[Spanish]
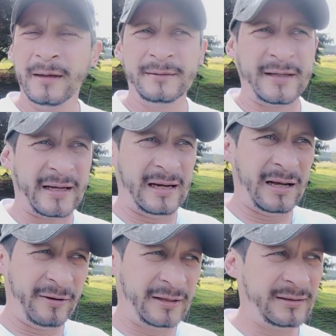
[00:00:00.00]
Llega y
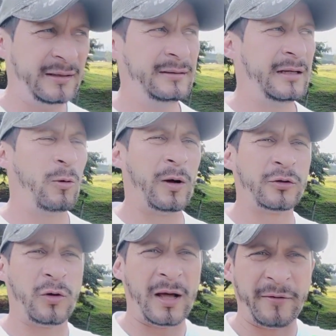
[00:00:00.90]
la vende, y
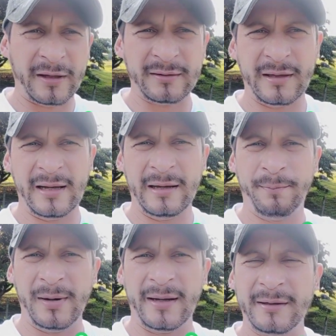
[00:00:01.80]
cuando la vende el
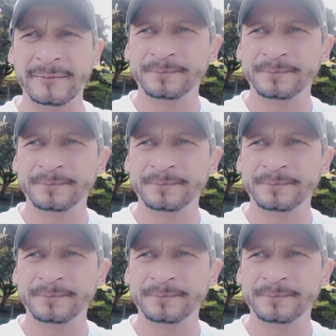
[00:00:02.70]
ejemplar,